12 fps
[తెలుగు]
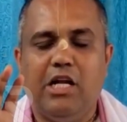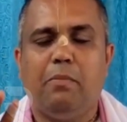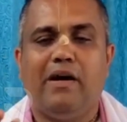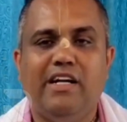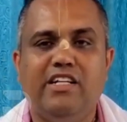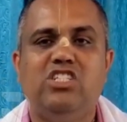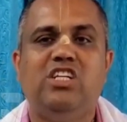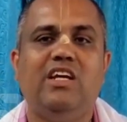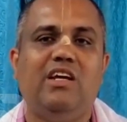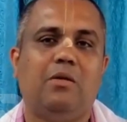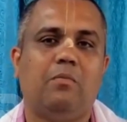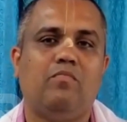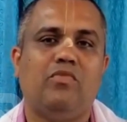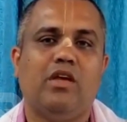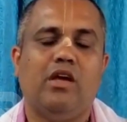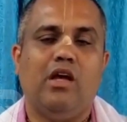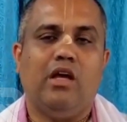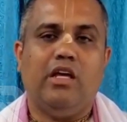గడ్డి పండించి
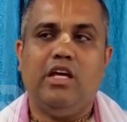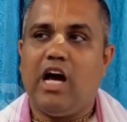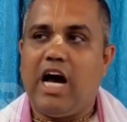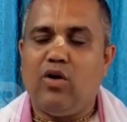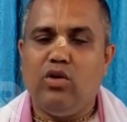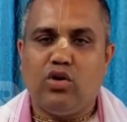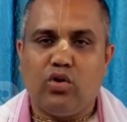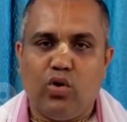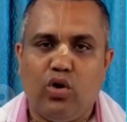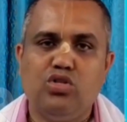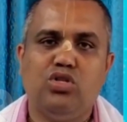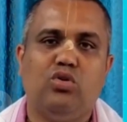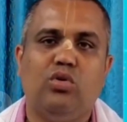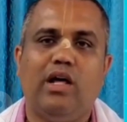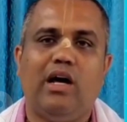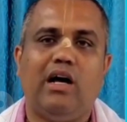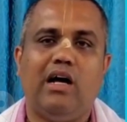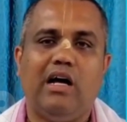ఈ ఆవులకు రోజు
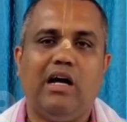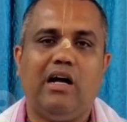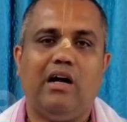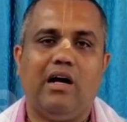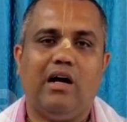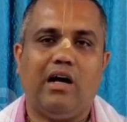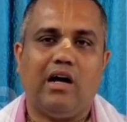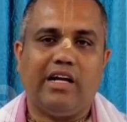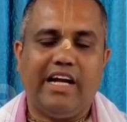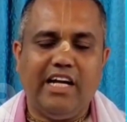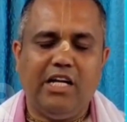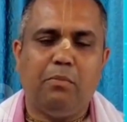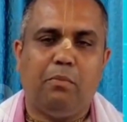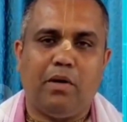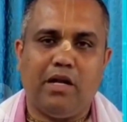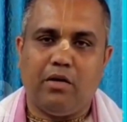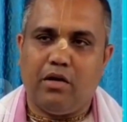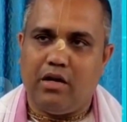కూడా ఆ గడ్డి
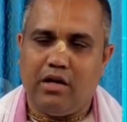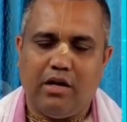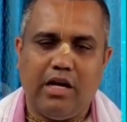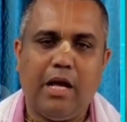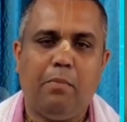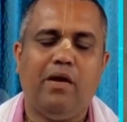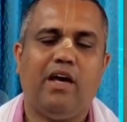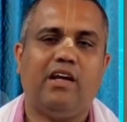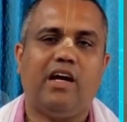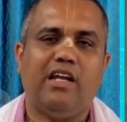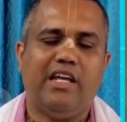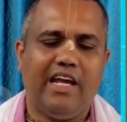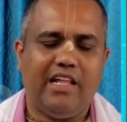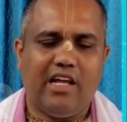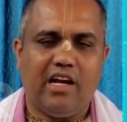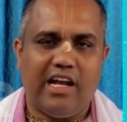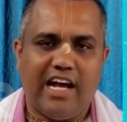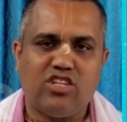మన నేపిఆర్ కానీ
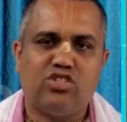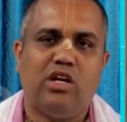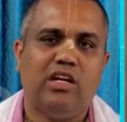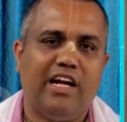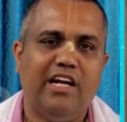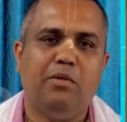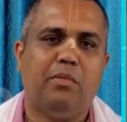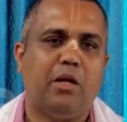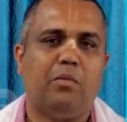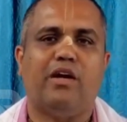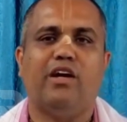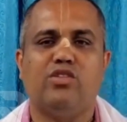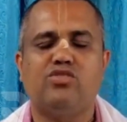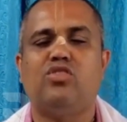ఏదైనా న్యాచురల్ గడ్డి మనం ఇక్కడ